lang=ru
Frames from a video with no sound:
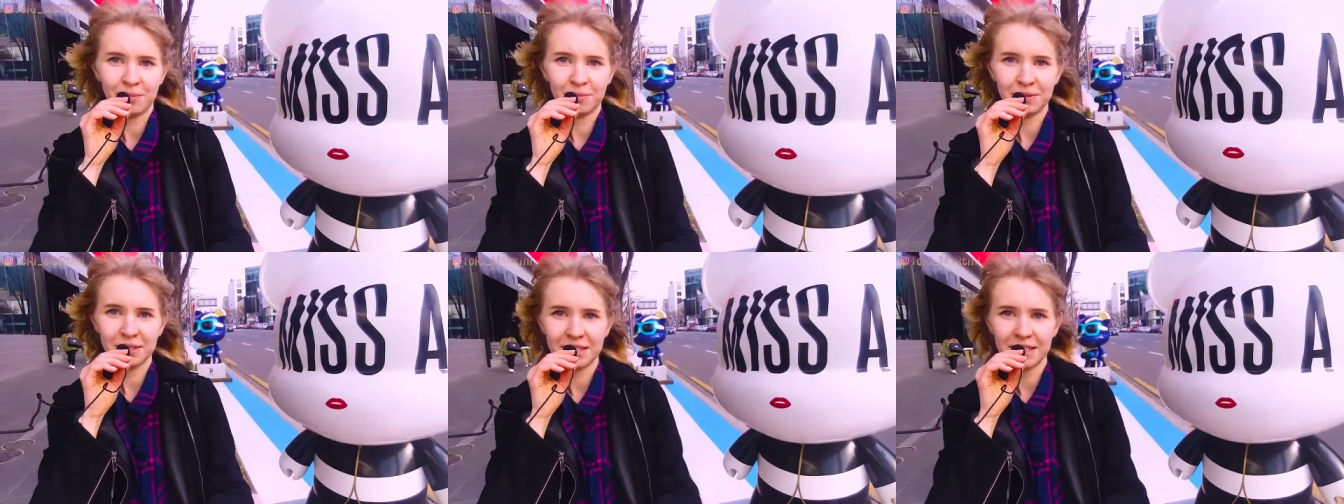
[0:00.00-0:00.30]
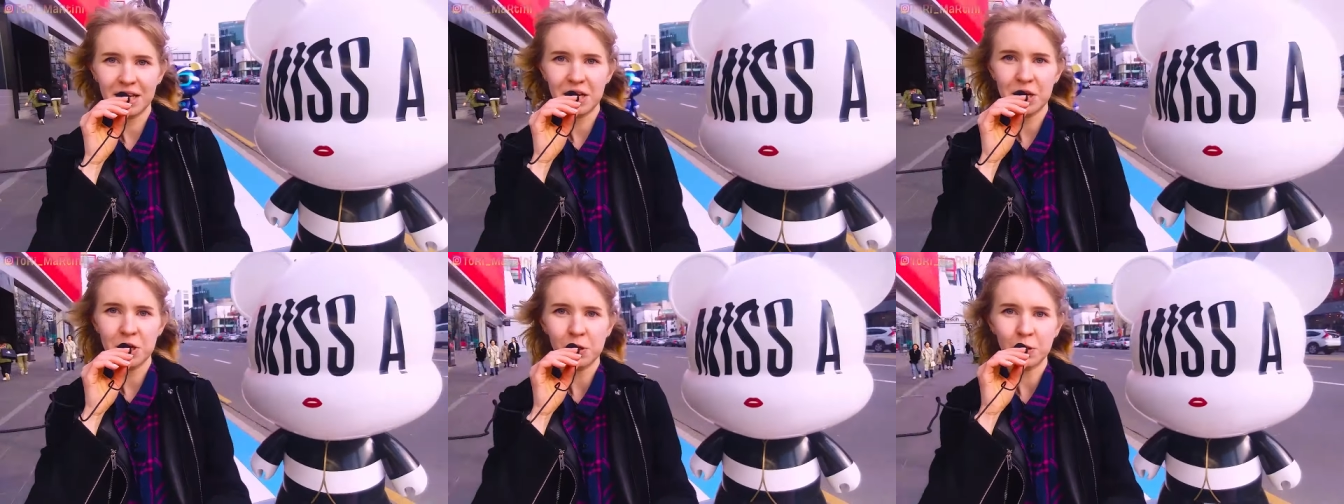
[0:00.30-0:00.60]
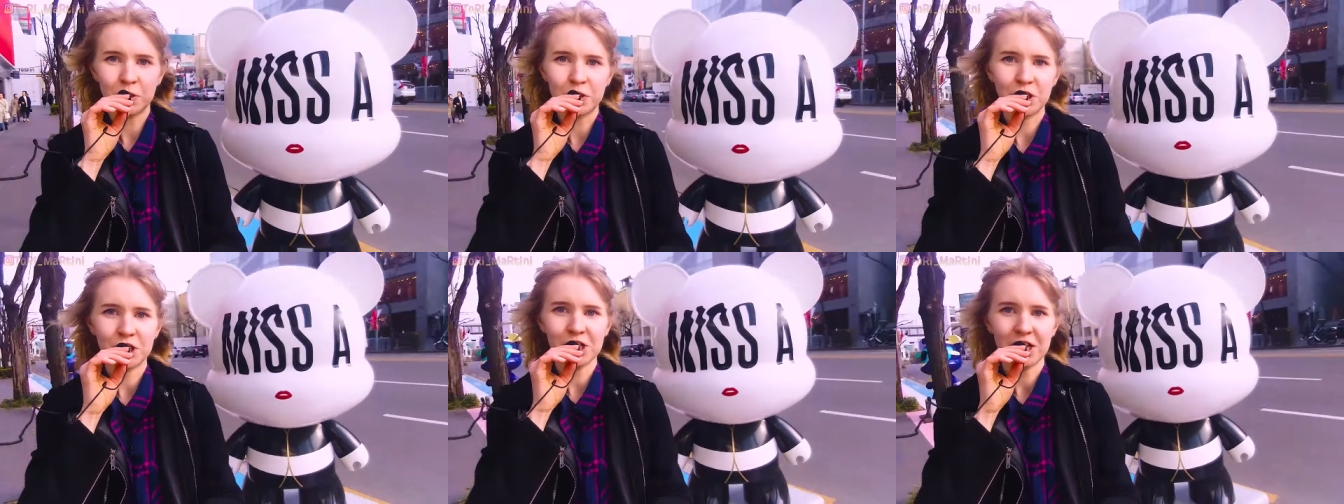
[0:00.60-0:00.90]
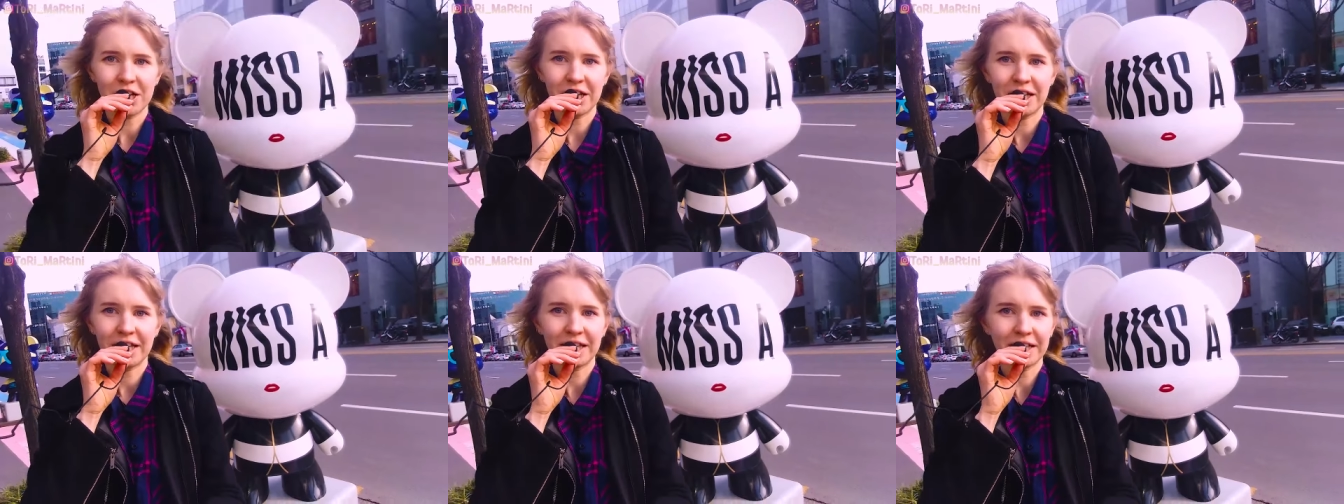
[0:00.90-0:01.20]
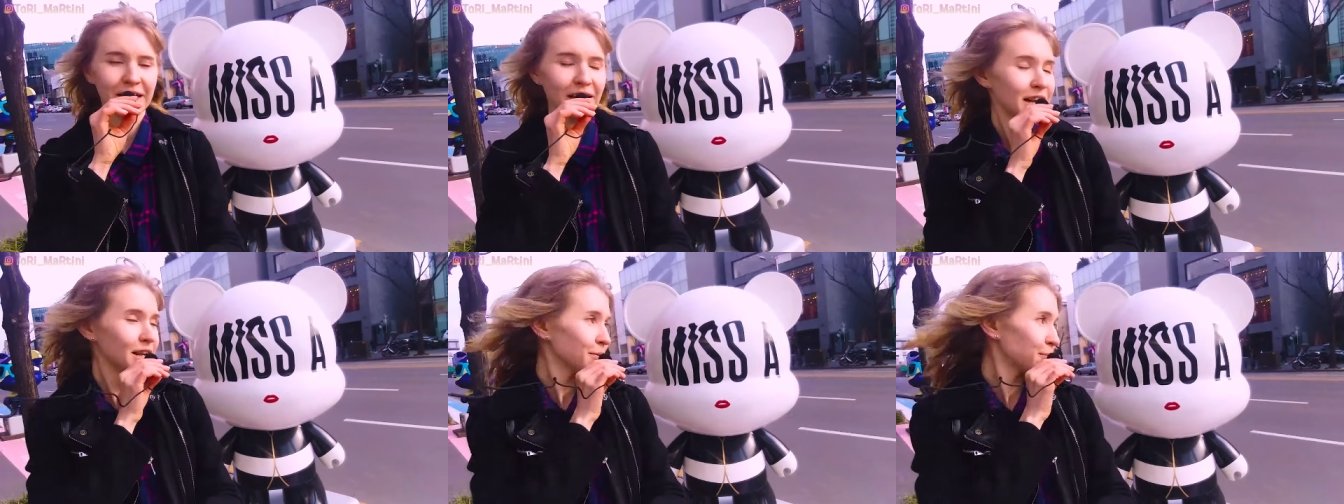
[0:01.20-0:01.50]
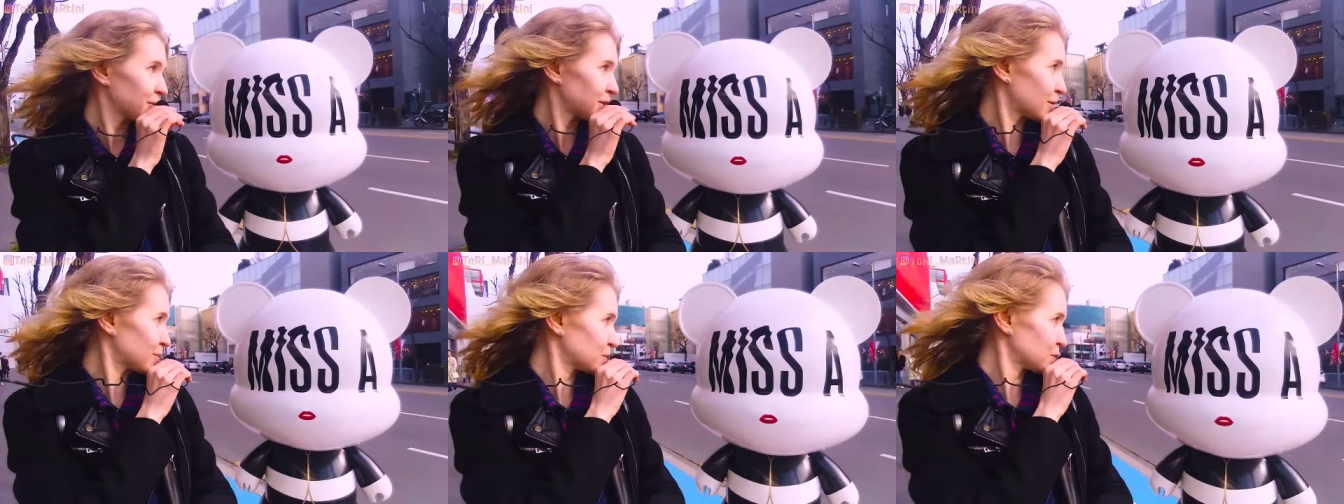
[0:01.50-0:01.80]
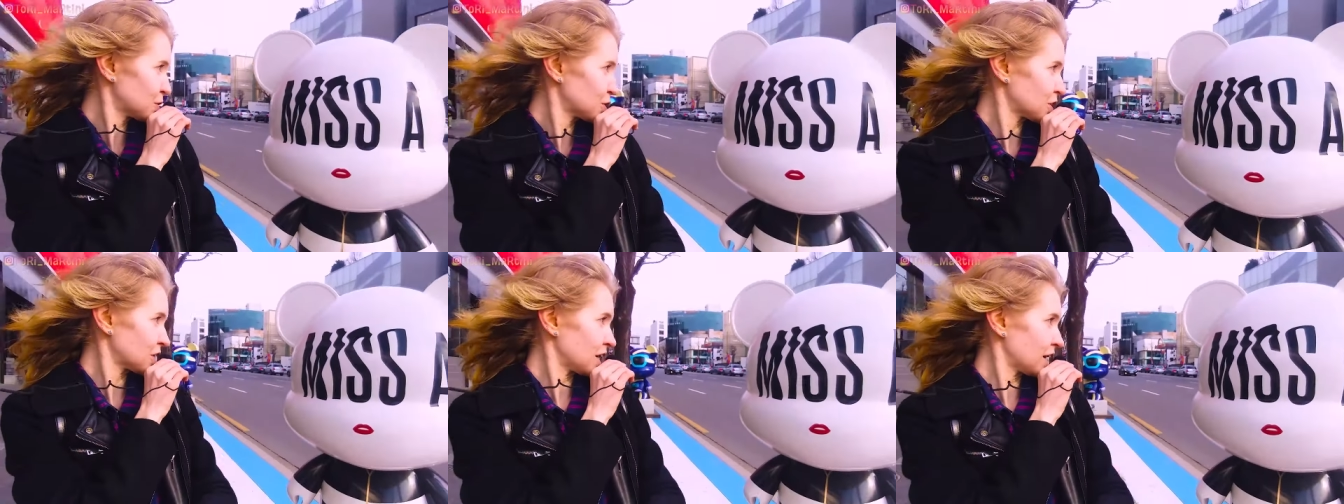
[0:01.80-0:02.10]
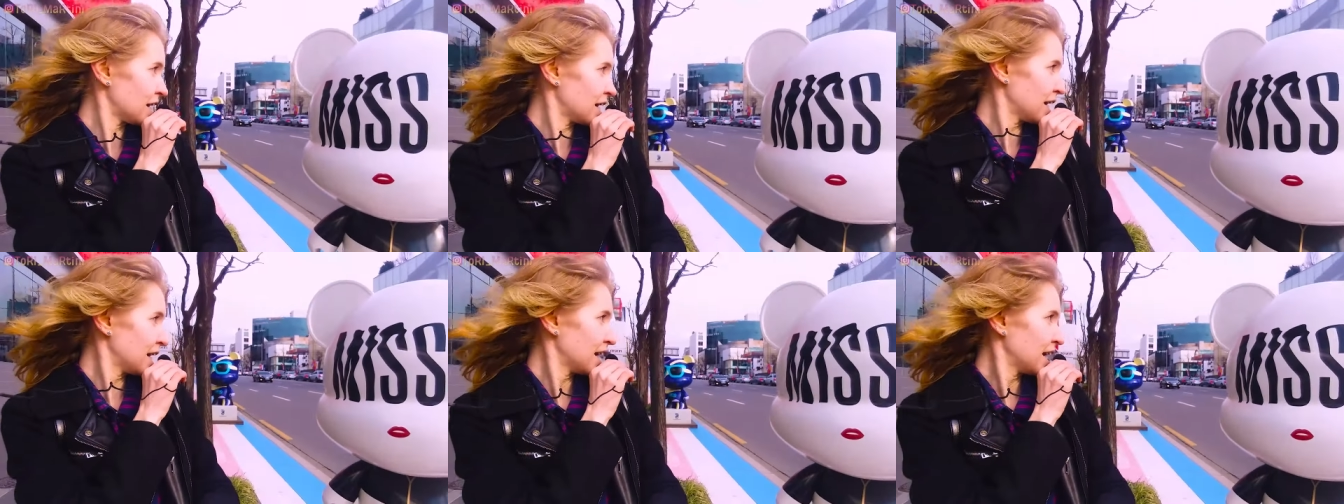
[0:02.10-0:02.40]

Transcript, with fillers: Мисс Эй очень оригинально, потому что